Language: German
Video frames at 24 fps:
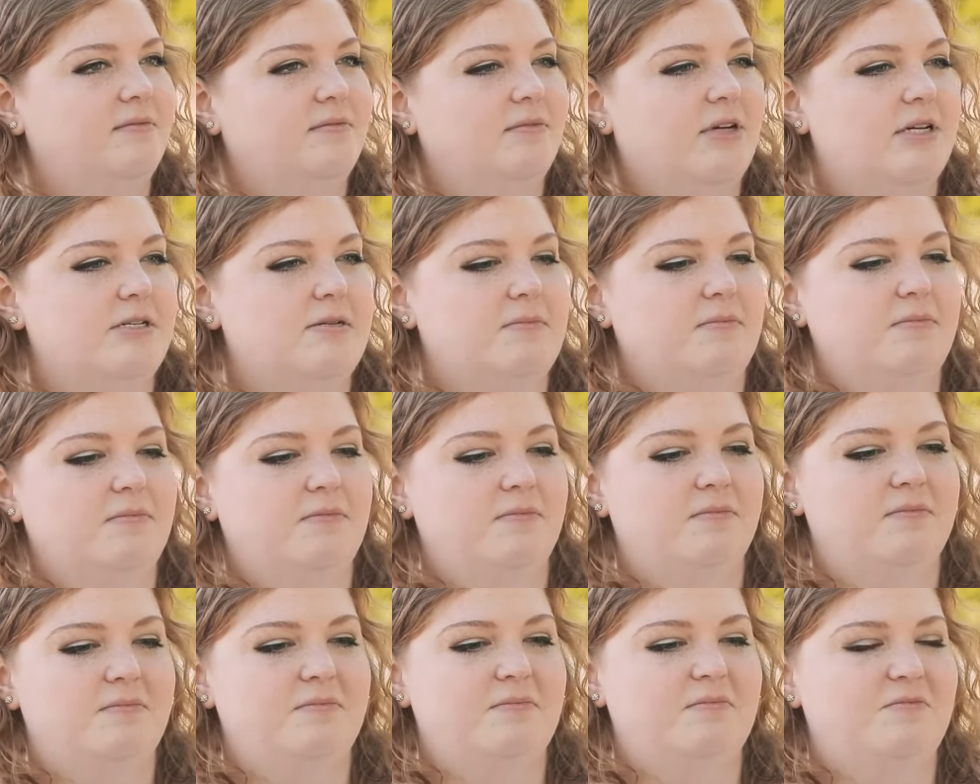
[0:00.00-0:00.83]
ähm,
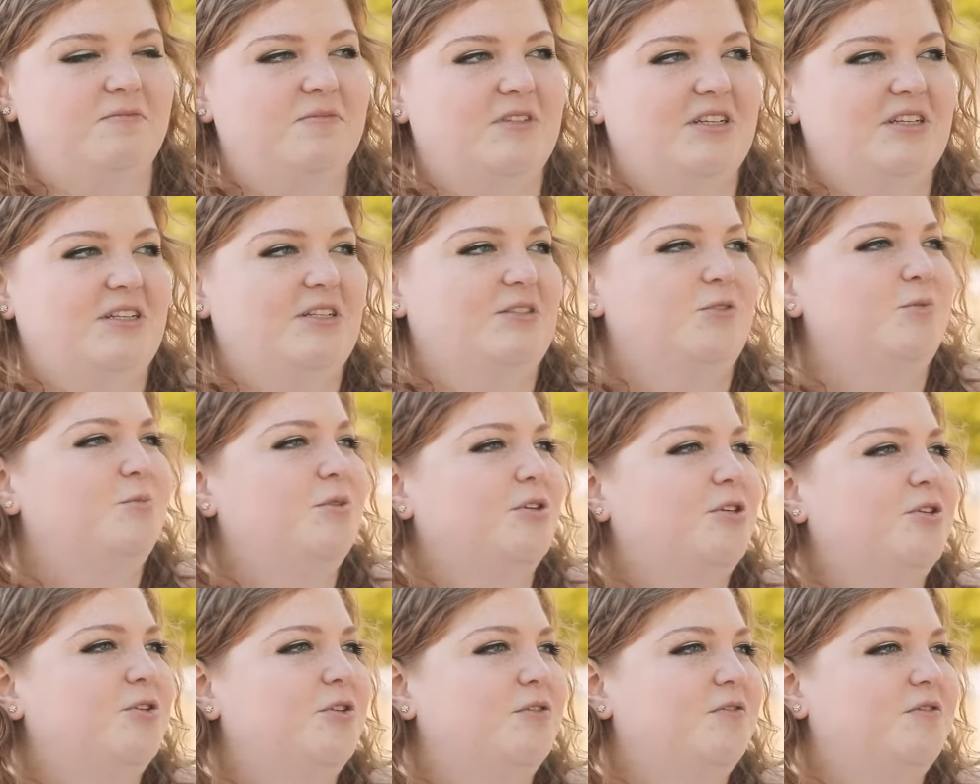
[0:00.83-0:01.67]
den ich
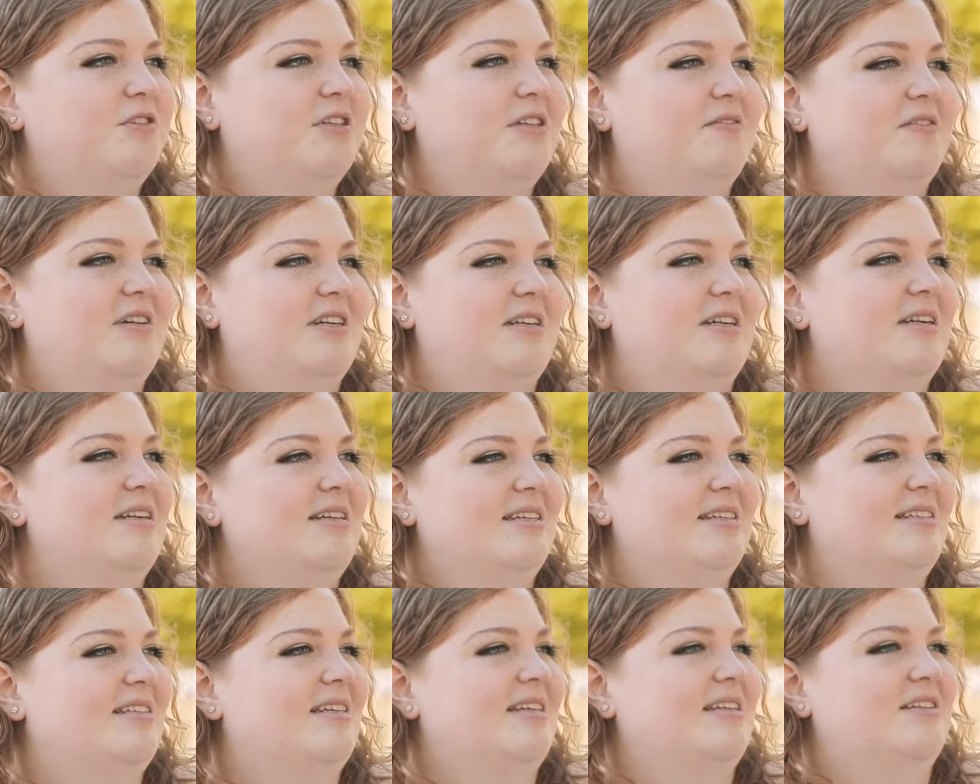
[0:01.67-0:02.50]
super schön finde, weil
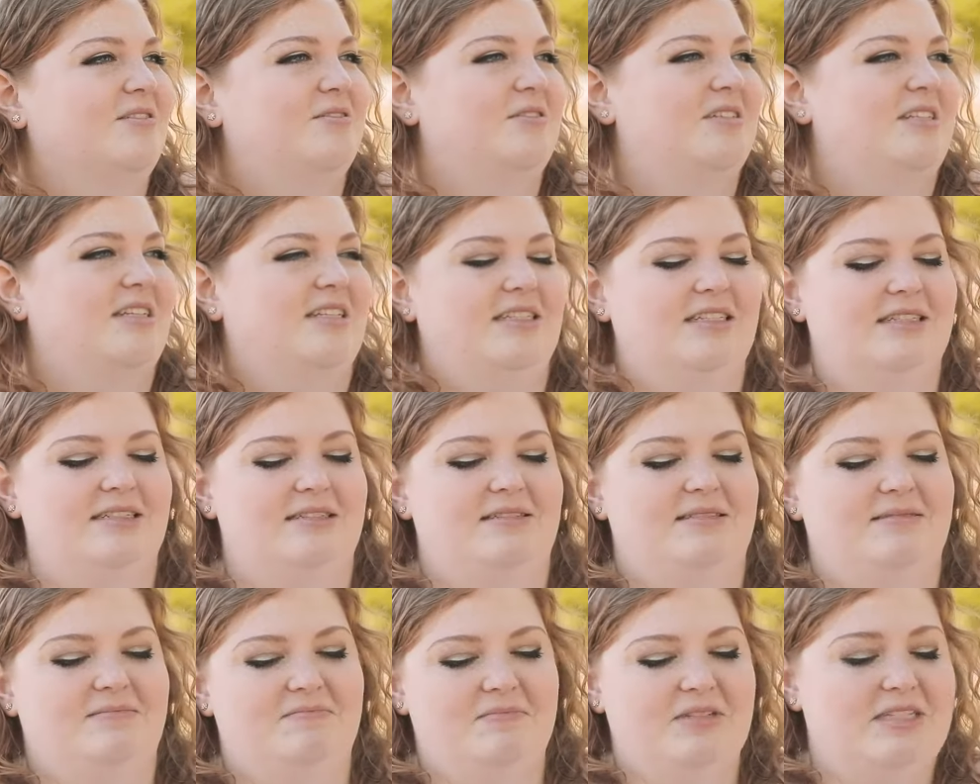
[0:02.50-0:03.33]
es halt auch da
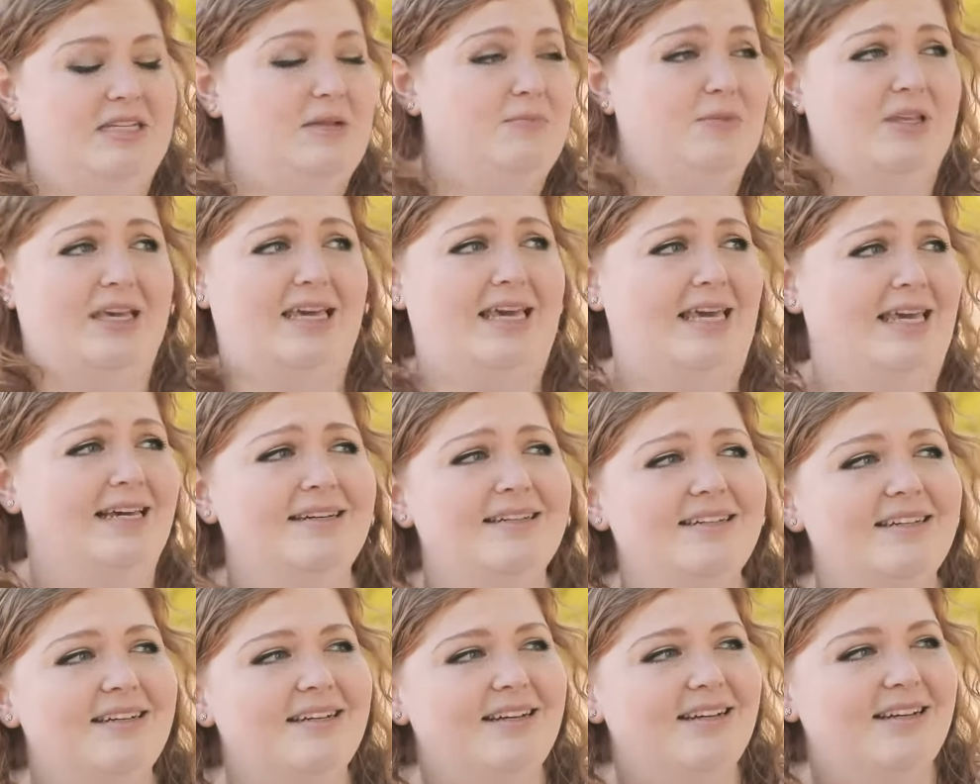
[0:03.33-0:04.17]
diese, es gibt
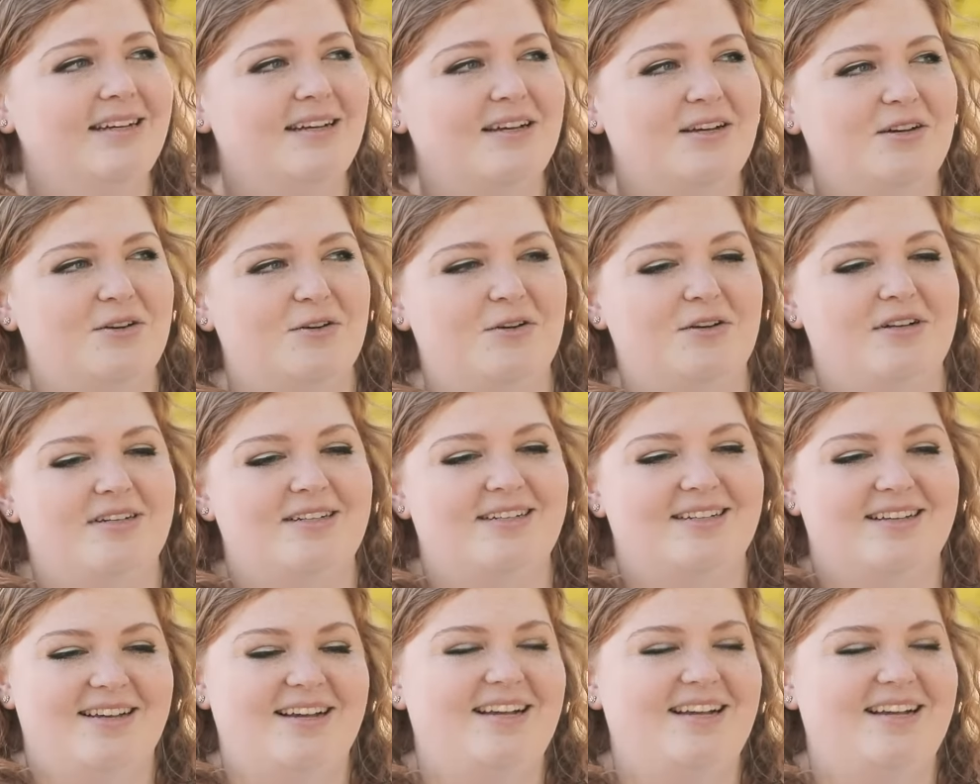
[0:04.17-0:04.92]
Rehe und ja.